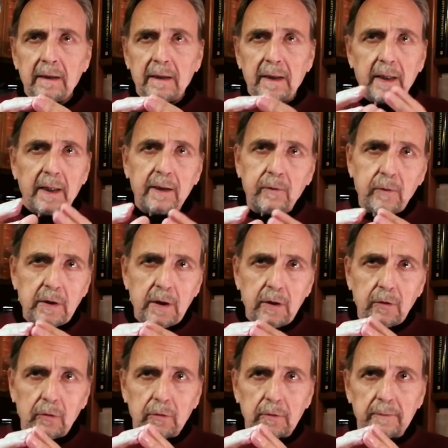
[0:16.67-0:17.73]
E, e quindi
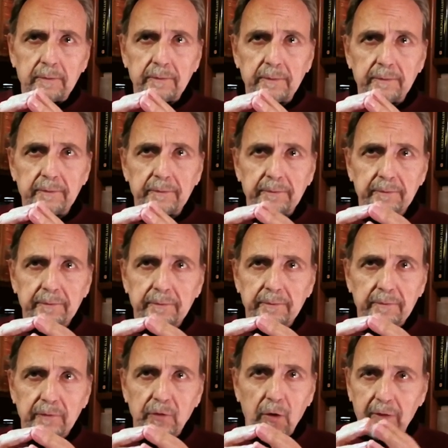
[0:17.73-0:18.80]
io
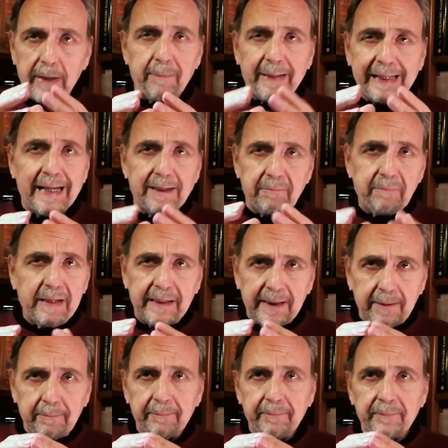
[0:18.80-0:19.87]
dovrei parlare
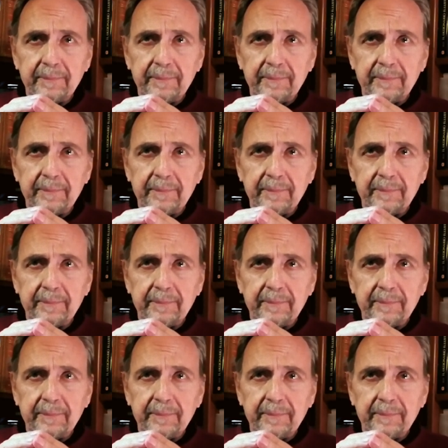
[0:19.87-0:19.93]
bene